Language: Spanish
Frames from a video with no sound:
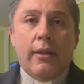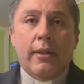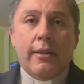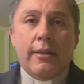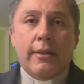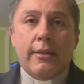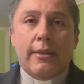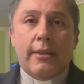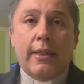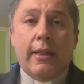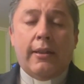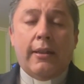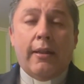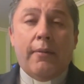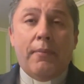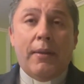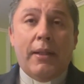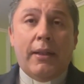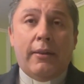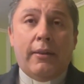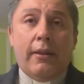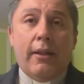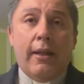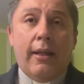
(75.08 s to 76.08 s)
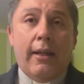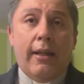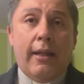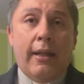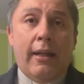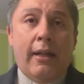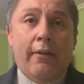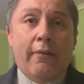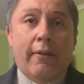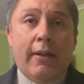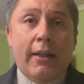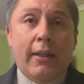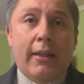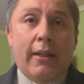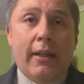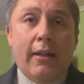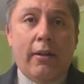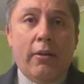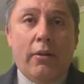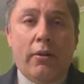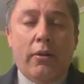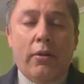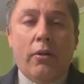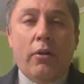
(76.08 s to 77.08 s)
Ciertamente el
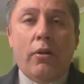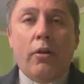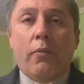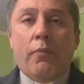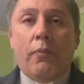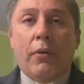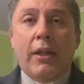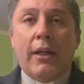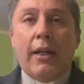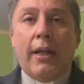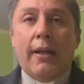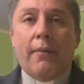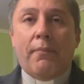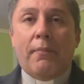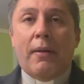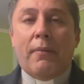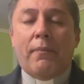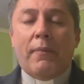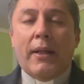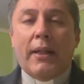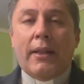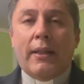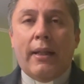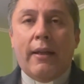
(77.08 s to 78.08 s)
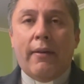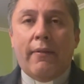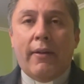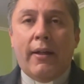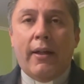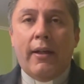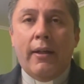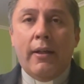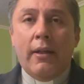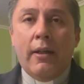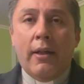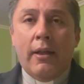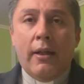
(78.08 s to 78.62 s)
Evangelio de hoy nos pone en la perspectiva